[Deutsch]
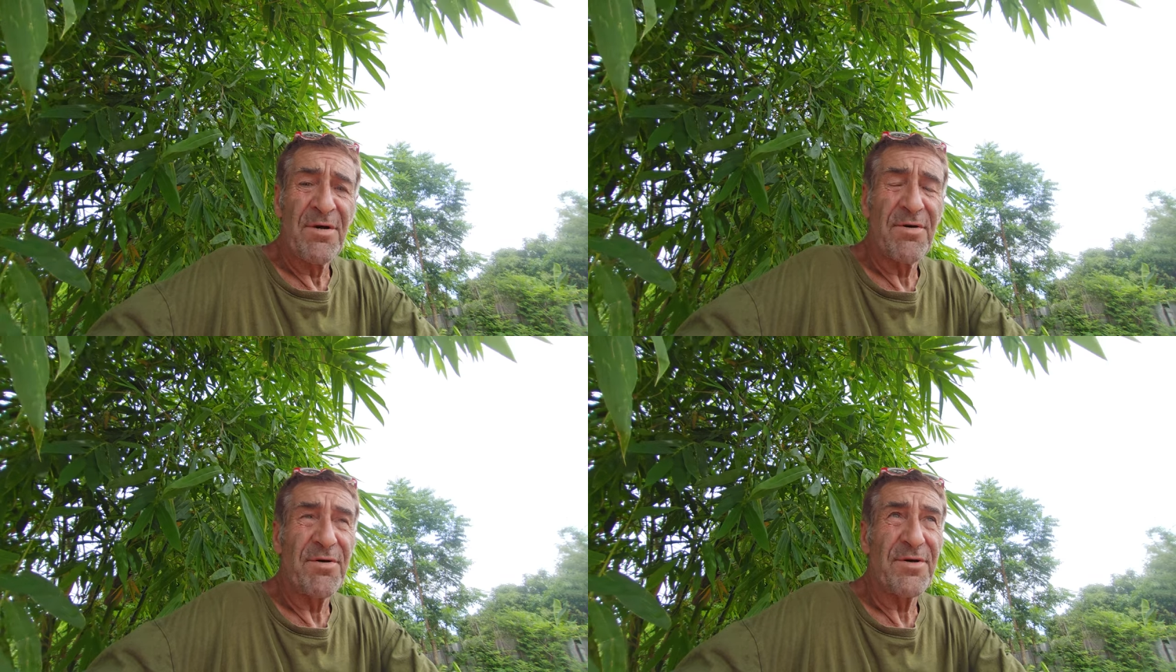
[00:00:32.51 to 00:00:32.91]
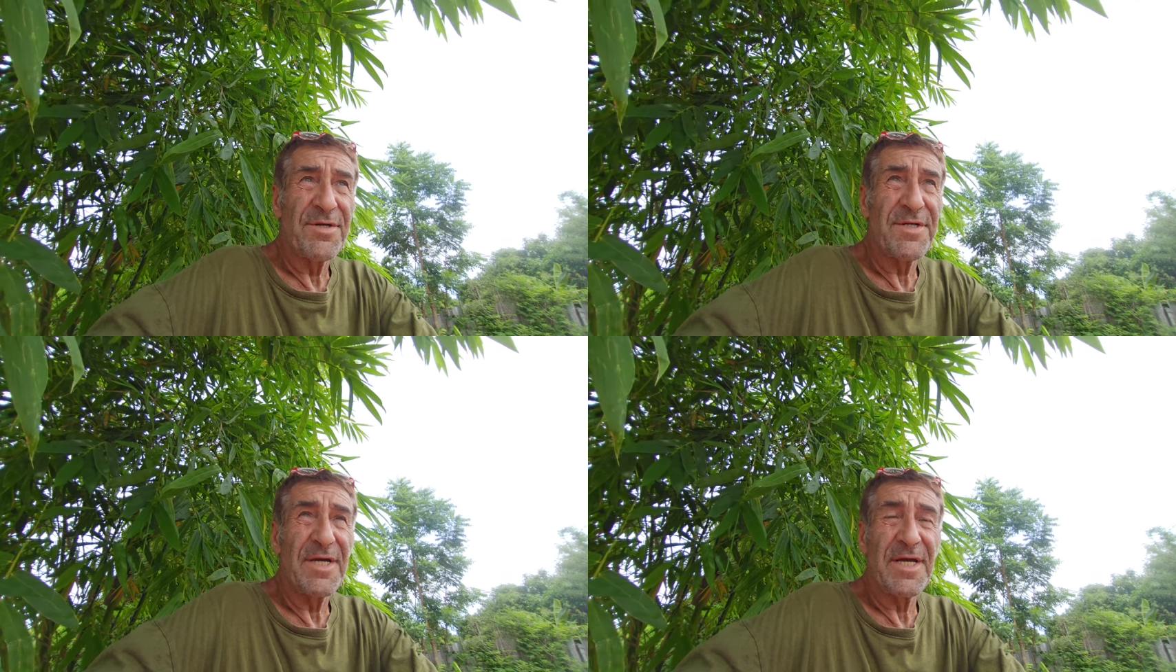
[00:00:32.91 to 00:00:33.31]

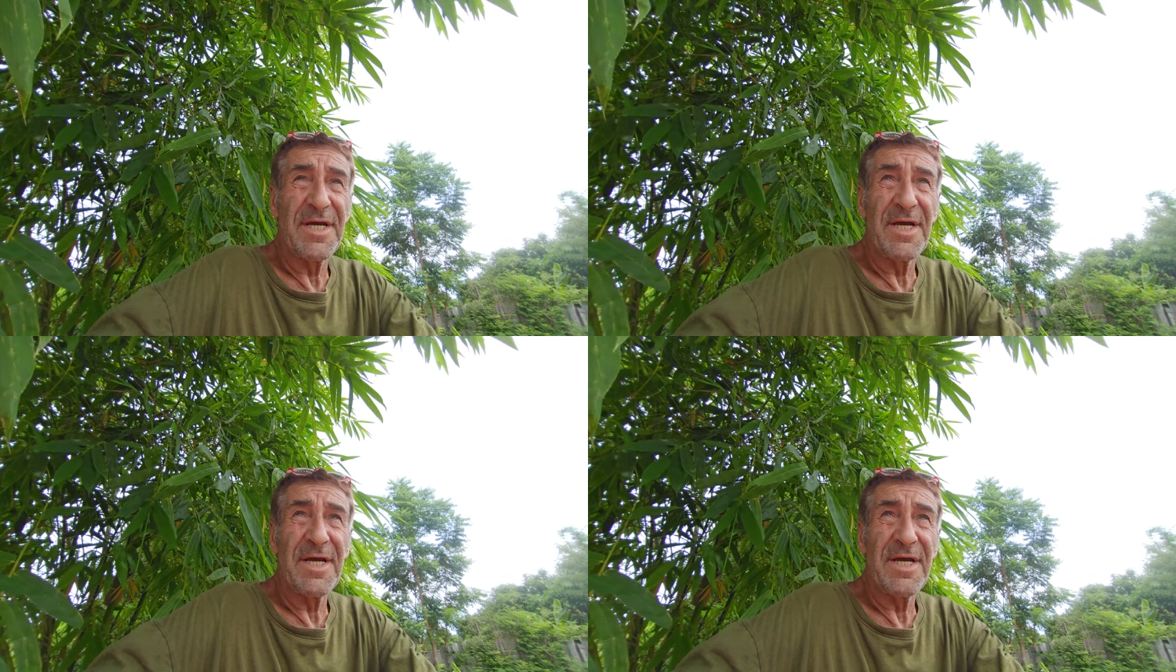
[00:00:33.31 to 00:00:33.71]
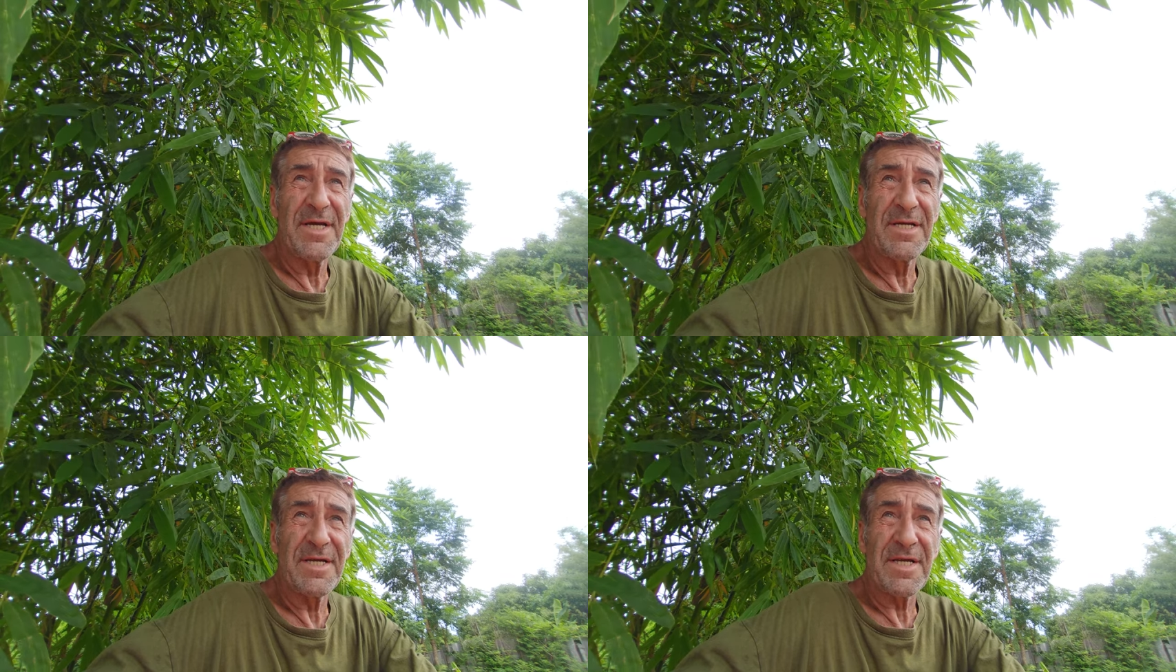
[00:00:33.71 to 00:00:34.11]
Und äh,
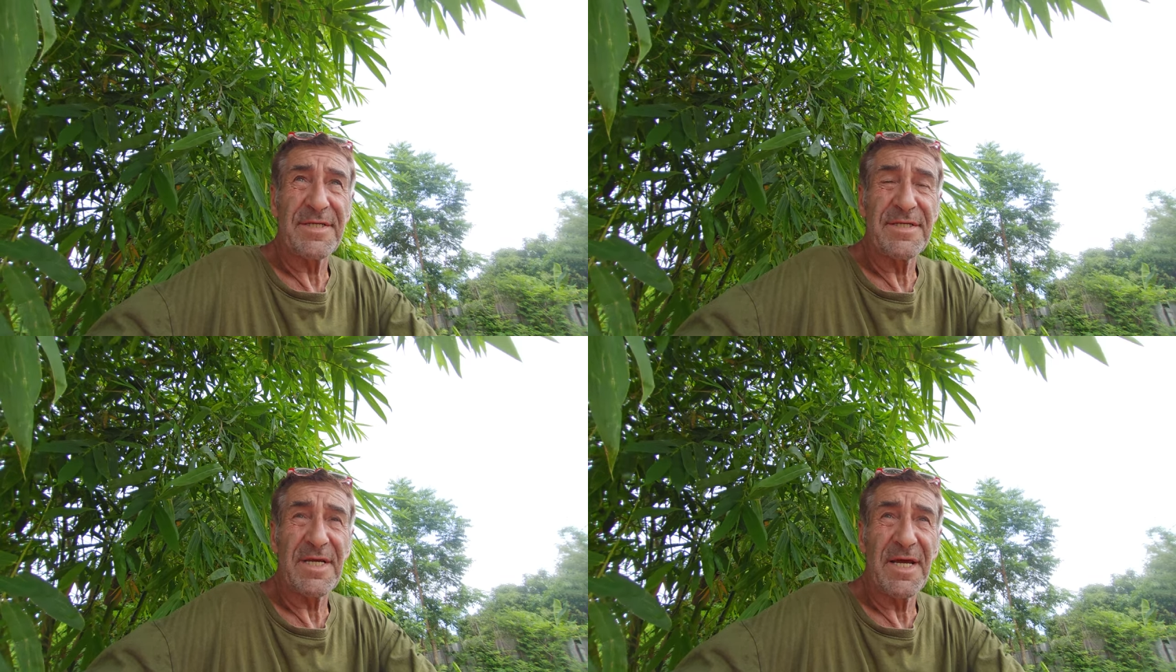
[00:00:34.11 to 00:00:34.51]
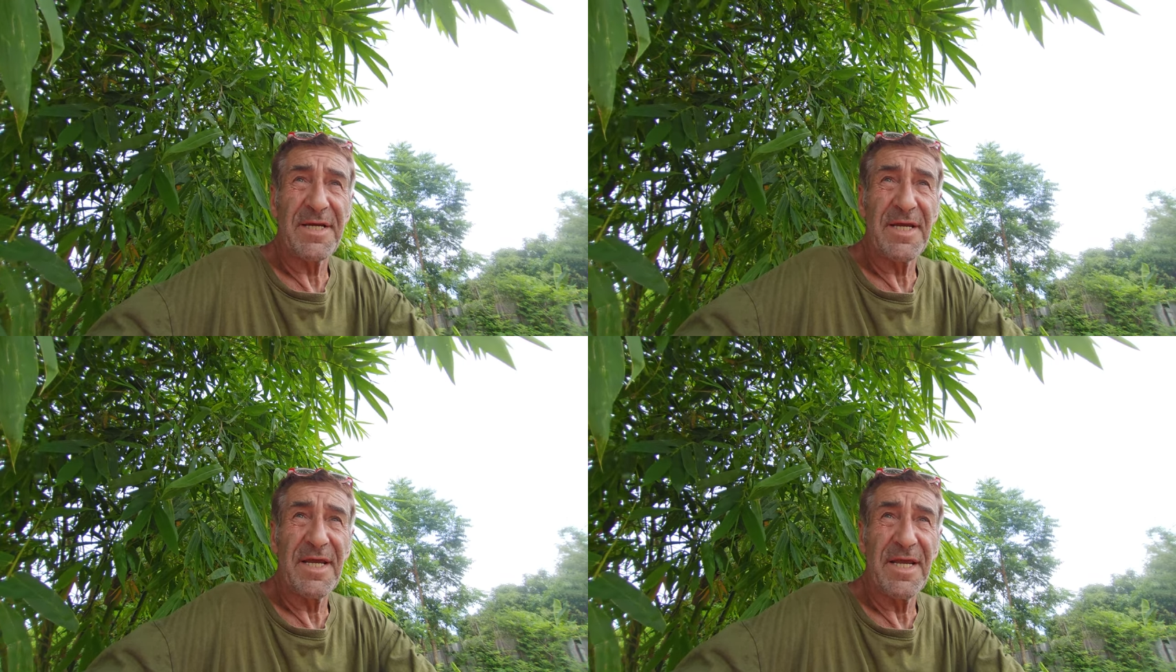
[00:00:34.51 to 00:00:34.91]
das ist
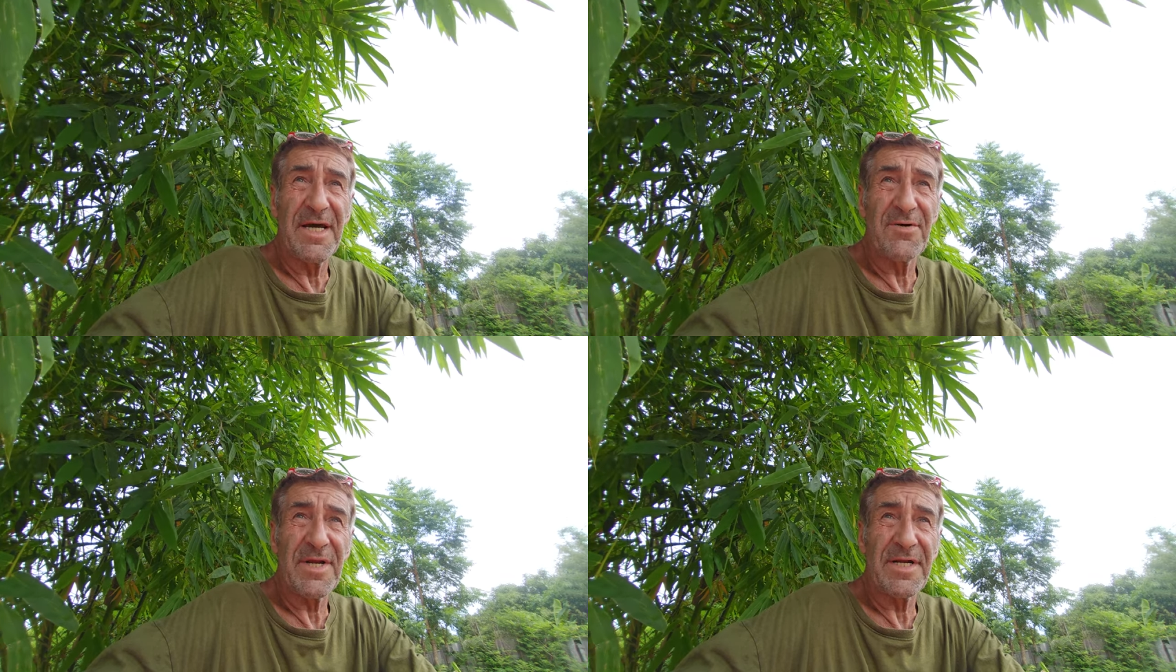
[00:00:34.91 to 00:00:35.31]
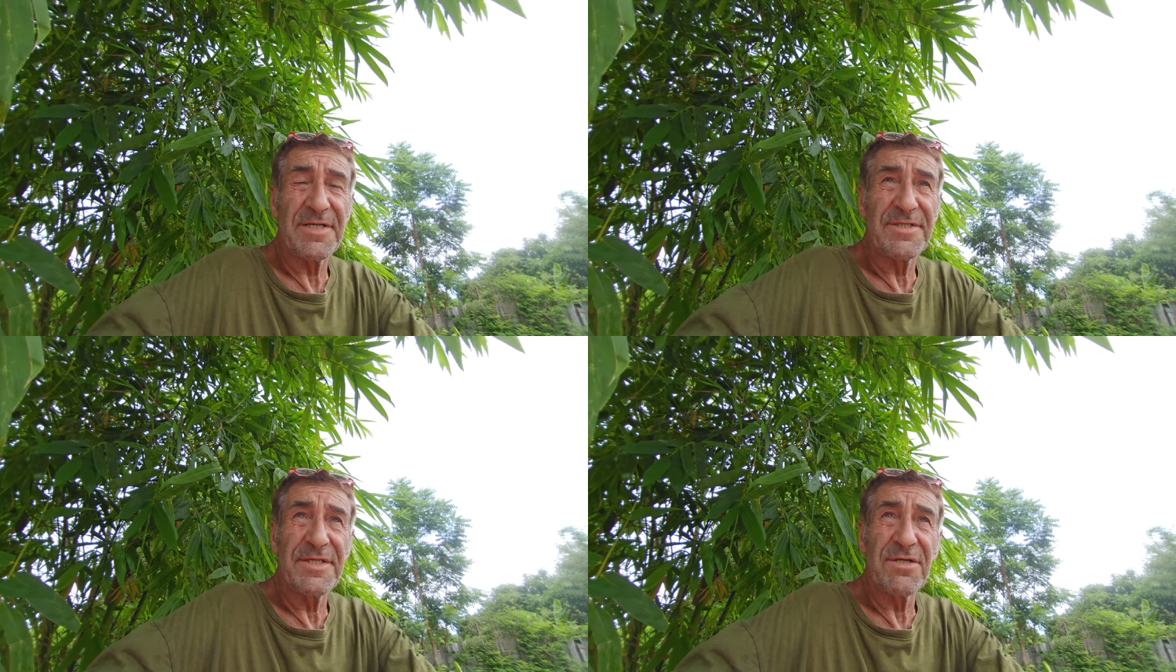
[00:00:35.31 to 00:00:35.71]
eine Er und eine
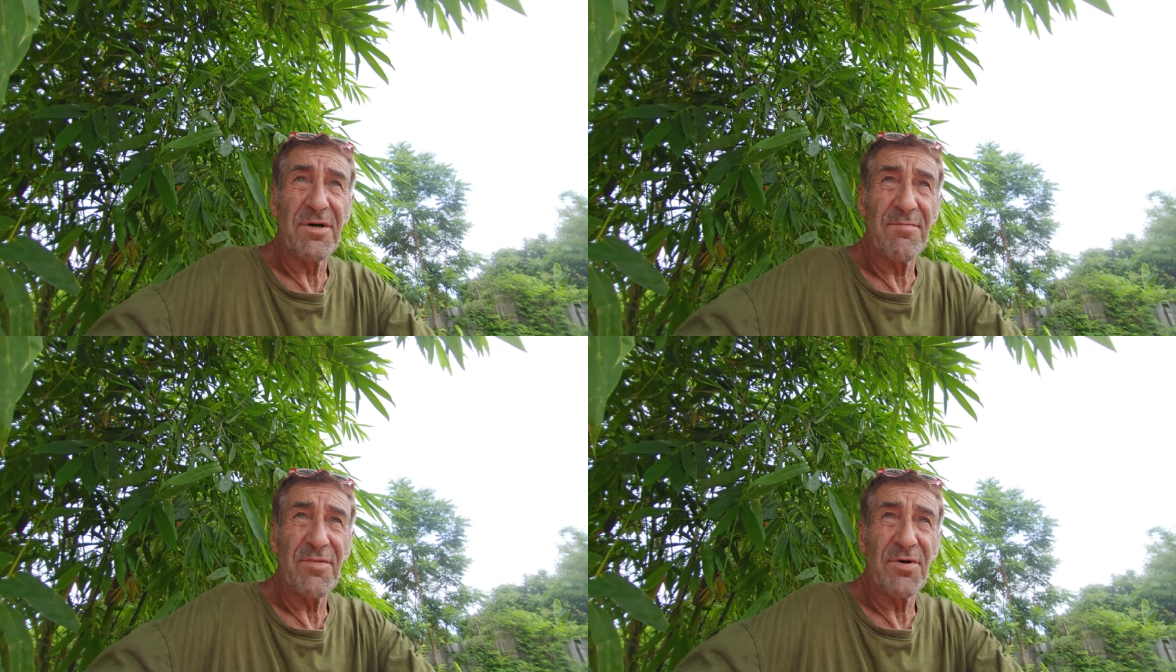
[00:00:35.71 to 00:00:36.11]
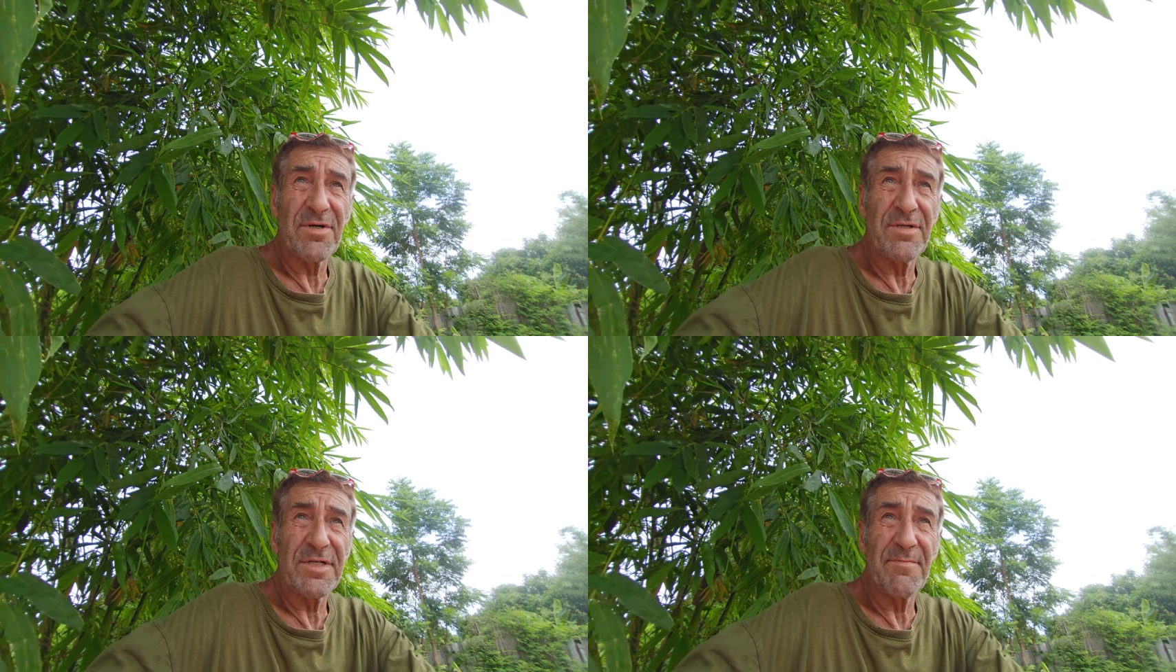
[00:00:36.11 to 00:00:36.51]
Sie kommen morgen.